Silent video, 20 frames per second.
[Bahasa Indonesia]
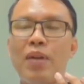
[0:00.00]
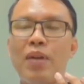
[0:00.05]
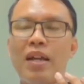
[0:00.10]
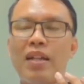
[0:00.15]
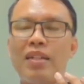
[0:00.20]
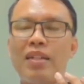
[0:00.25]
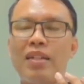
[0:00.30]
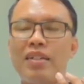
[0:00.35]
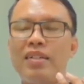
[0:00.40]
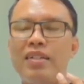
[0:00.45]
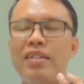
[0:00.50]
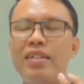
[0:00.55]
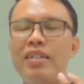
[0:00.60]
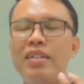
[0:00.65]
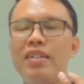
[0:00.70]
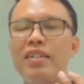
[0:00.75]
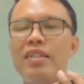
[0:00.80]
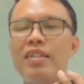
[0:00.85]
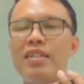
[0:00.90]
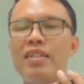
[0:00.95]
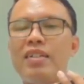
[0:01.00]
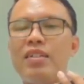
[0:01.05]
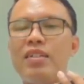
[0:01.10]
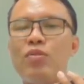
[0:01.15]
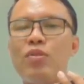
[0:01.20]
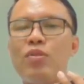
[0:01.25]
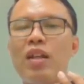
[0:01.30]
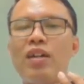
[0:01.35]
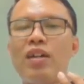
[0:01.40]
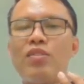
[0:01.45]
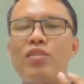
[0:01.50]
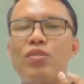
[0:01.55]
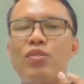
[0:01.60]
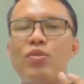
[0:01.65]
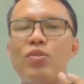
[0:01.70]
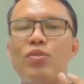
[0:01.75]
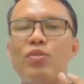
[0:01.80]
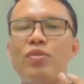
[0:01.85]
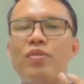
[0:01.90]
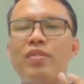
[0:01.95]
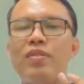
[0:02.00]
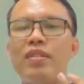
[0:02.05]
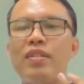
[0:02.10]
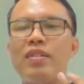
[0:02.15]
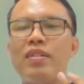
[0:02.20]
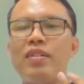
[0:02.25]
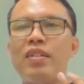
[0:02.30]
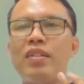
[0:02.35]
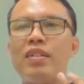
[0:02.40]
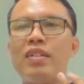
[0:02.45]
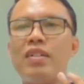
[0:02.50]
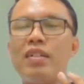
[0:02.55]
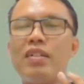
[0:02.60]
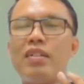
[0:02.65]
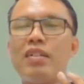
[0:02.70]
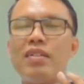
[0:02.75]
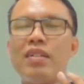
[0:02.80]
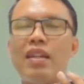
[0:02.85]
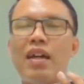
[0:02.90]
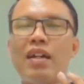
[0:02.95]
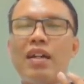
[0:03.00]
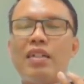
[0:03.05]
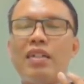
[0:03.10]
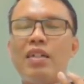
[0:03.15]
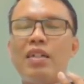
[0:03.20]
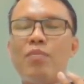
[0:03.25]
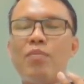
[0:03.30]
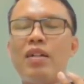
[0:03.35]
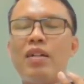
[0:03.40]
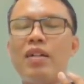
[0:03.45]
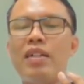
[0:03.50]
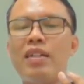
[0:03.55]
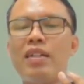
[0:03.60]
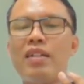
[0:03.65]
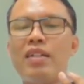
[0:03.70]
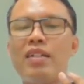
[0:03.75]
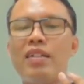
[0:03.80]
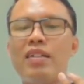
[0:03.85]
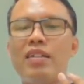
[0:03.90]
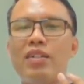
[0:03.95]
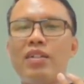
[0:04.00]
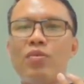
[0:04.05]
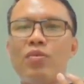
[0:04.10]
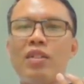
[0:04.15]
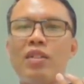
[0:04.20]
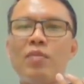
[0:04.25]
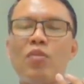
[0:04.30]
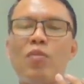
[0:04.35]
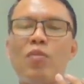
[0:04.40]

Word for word: ya itu langsung eh, selang 3 menit itu 6,8